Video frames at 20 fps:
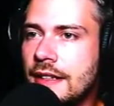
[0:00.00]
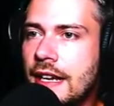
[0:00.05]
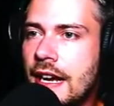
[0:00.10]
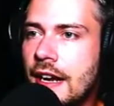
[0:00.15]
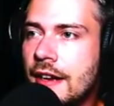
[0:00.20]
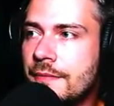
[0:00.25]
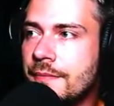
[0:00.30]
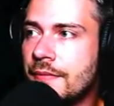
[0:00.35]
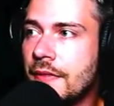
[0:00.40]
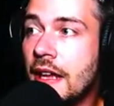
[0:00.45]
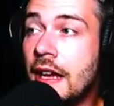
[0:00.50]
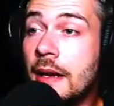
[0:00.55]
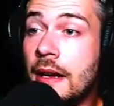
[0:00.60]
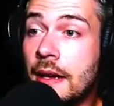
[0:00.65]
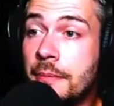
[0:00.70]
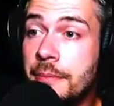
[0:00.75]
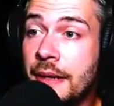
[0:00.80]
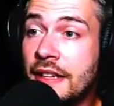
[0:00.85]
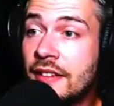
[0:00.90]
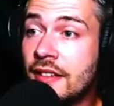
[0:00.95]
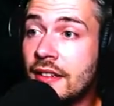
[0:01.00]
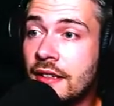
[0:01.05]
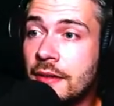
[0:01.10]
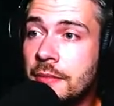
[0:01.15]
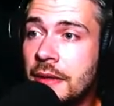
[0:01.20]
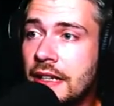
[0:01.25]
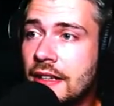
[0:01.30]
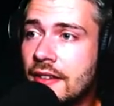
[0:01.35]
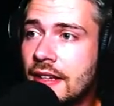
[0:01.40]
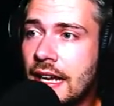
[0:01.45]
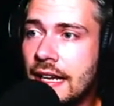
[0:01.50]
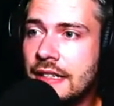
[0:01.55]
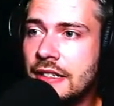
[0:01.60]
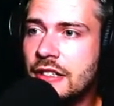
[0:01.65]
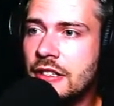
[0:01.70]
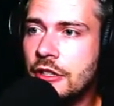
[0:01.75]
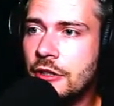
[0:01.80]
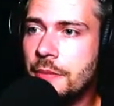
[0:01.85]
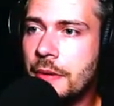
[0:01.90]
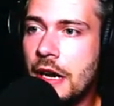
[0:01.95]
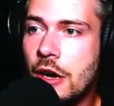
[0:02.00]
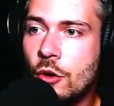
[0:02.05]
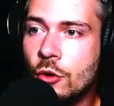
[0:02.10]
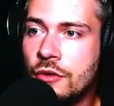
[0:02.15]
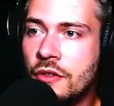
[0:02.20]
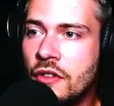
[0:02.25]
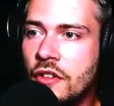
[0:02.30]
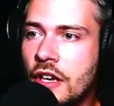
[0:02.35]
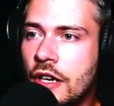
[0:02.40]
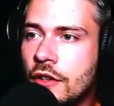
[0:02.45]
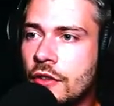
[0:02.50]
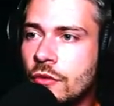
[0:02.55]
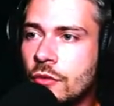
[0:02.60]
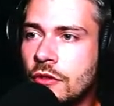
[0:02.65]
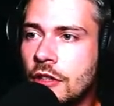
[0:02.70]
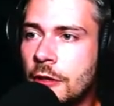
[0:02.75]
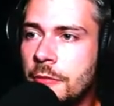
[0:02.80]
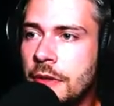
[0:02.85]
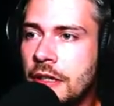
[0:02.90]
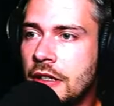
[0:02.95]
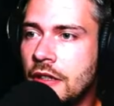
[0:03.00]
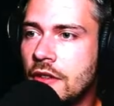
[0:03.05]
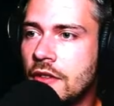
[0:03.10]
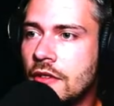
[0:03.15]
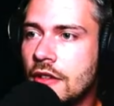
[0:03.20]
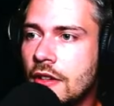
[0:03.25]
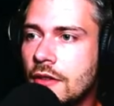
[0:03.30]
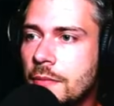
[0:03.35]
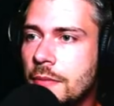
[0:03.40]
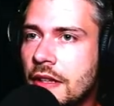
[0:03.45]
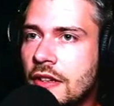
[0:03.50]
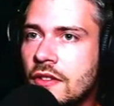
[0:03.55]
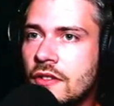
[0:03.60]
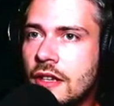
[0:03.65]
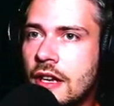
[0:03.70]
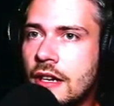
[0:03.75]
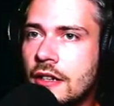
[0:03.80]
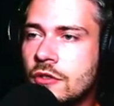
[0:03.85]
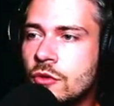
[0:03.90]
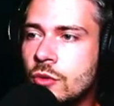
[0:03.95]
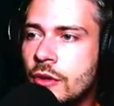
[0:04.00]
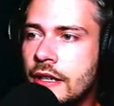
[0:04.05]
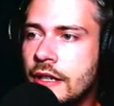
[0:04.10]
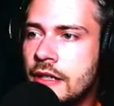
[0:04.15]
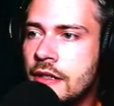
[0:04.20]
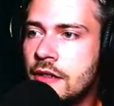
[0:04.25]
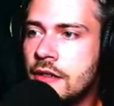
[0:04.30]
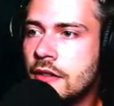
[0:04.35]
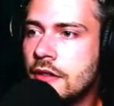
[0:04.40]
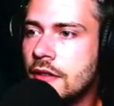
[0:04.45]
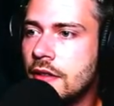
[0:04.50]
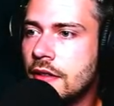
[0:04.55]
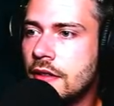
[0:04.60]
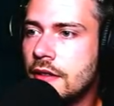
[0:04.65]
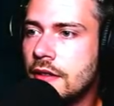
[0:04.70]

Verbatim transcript: Ja, äh, bessere Mets kann ich nicht brauen. Sehr gesunder Met ist das Beste aktuell.